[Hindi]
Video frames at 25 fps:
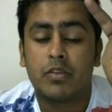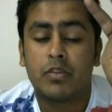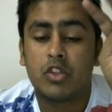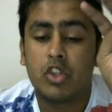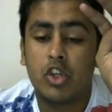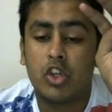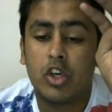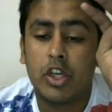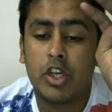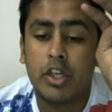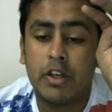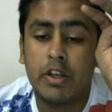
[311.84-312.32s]

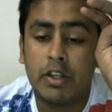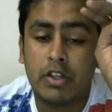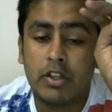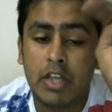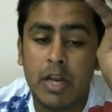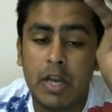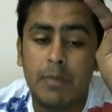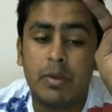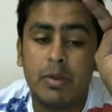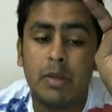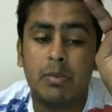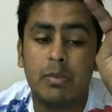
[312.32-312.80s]
जिन्होंने
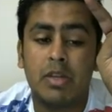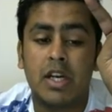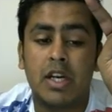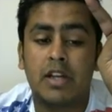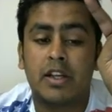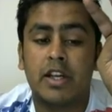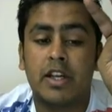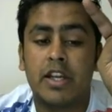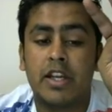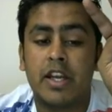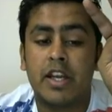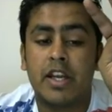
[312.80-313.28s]
सेम टीम
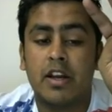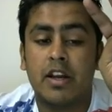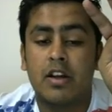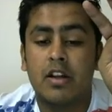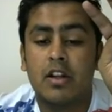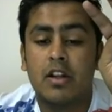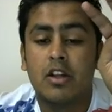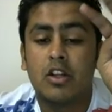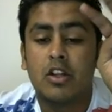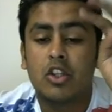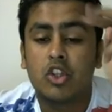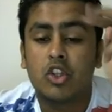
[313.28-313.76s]
सेलेक्ट करी है
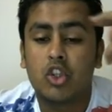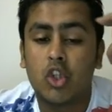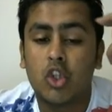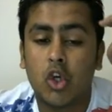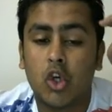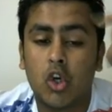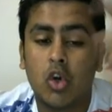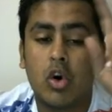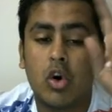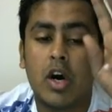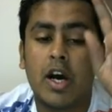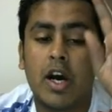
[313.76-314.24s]

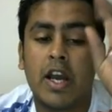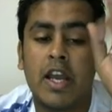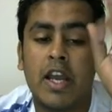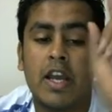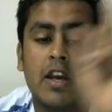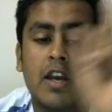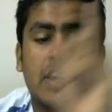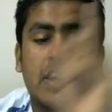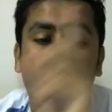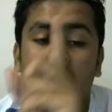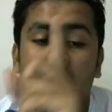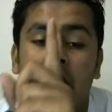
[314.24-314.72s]
दोनों आ
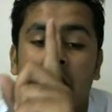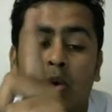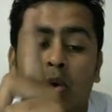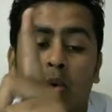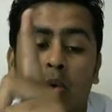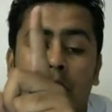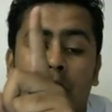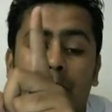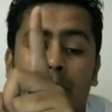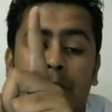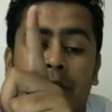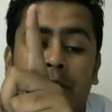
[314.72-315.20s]
गए रैंक
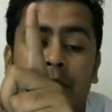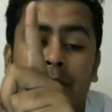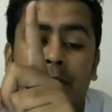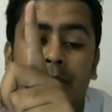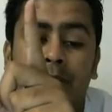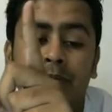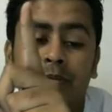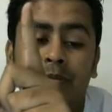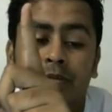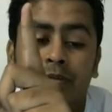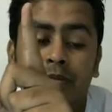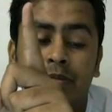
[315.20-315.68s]
वन पे
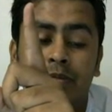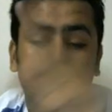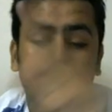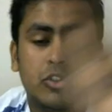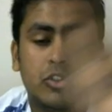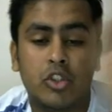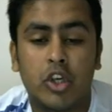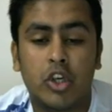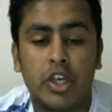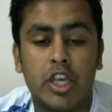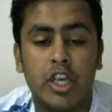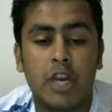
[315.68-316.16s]

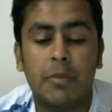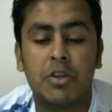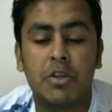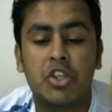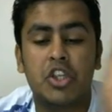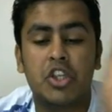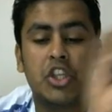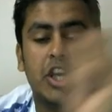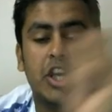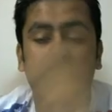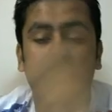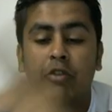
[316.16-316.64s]
क्योंकि ये भी
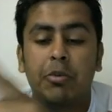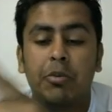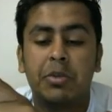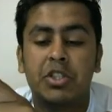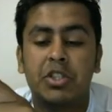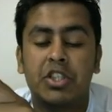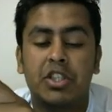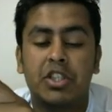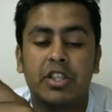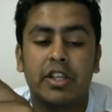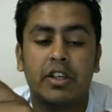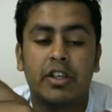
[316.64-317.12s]
जीत गए वो भी
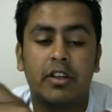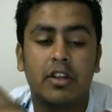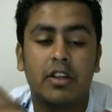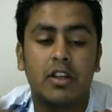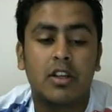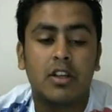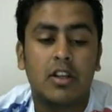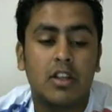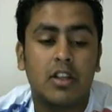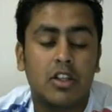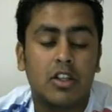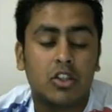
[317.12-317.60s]
जीत गए
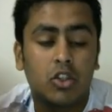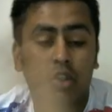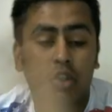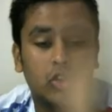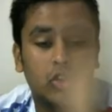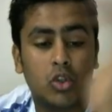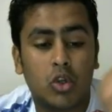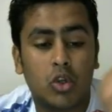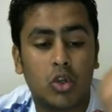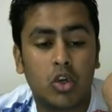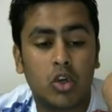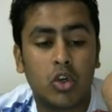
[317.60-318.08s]
तो
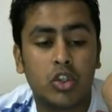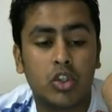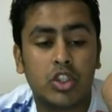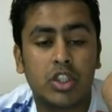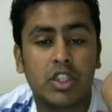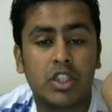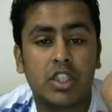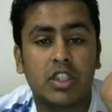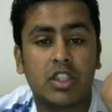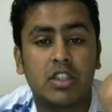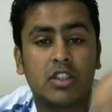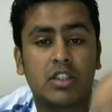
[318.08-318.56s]
दोनों को
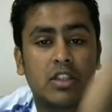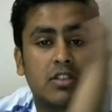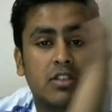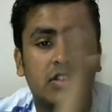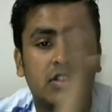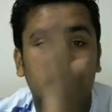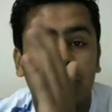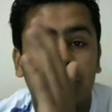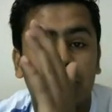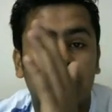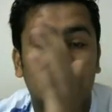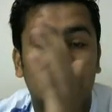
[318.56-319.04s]
जीतने से दस
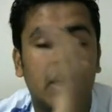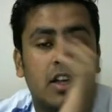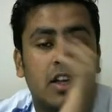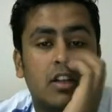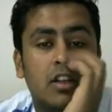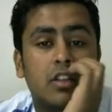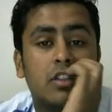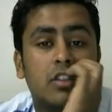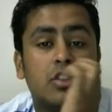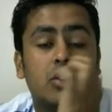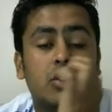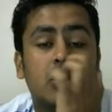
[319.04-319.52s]
दस हजार
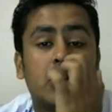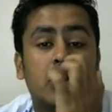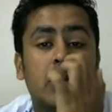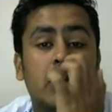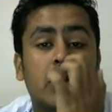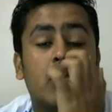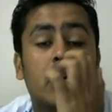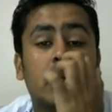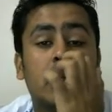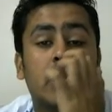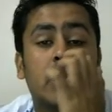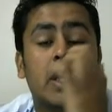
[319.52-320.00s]
जीते
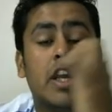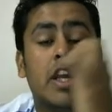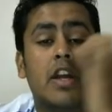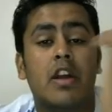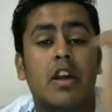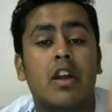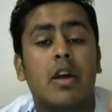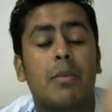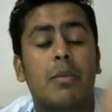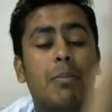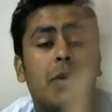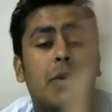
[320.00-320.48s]
वो कितने
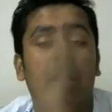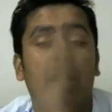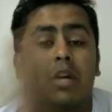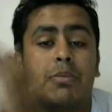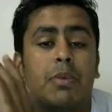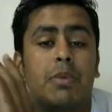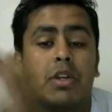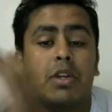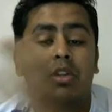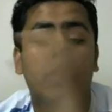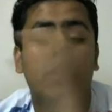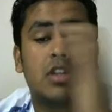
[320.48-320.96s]

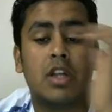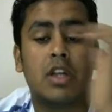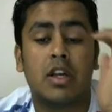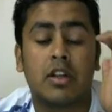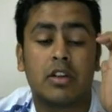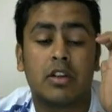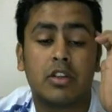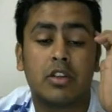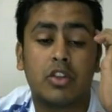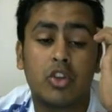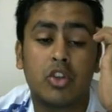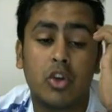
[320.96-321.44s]
पांच पांच हजार
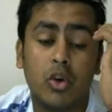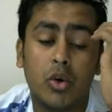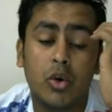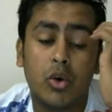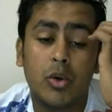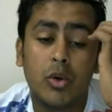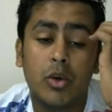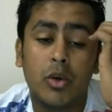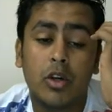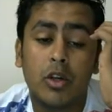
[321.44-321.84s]
क्यों